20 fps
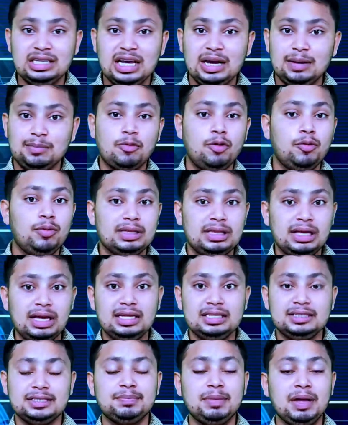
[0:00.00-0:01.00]
कि आपको बताया
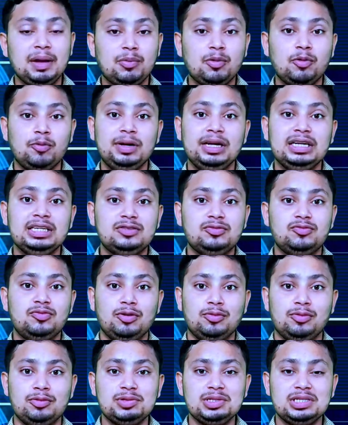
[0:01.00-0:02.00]
इसमें आपको बेस्ट
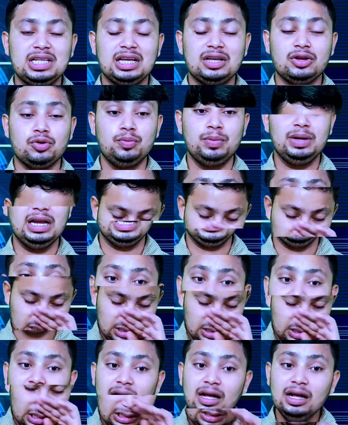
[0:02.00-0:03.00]
परफॉर्मेंस देखने को मिलेगा
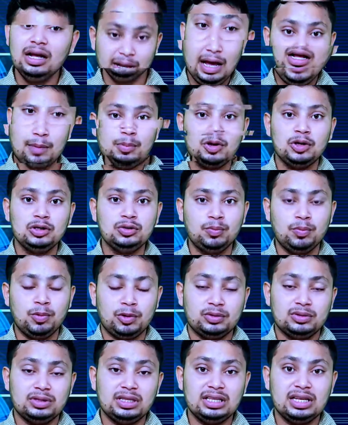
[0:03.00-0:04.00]
इसमें आपका जो
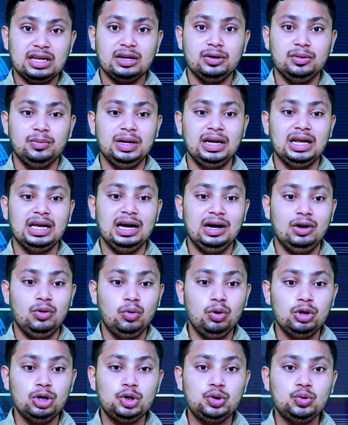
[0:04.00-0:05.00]
प्रोसेस देखने को मिलेगा
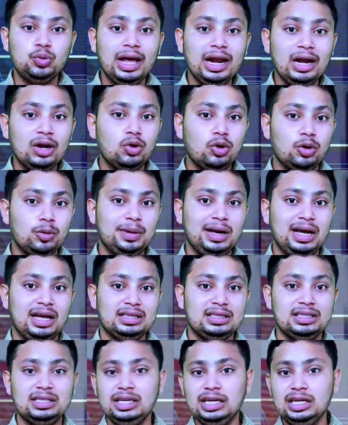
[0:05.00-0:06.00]
वो डुअल कोर में
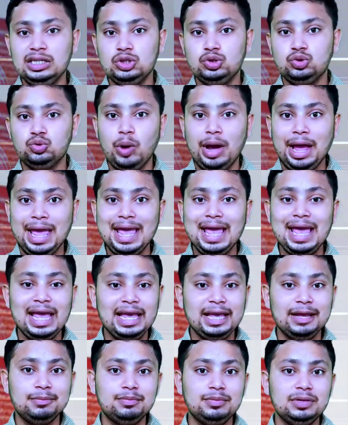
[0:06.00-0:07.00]
आती है जो ए
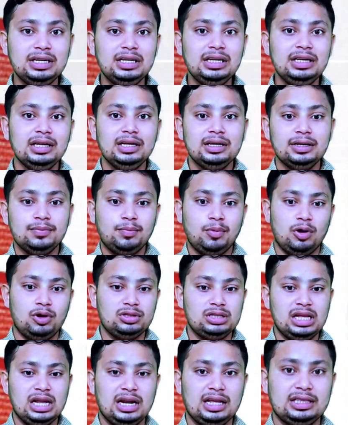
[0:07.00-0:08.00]
एम डी
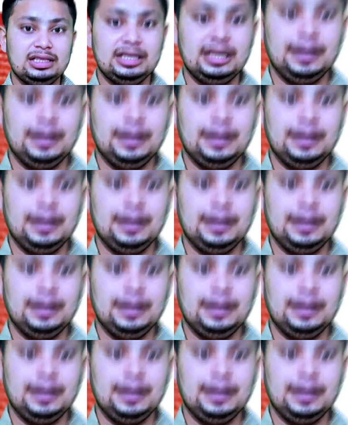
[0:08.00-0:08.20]
प्रोसेसर आती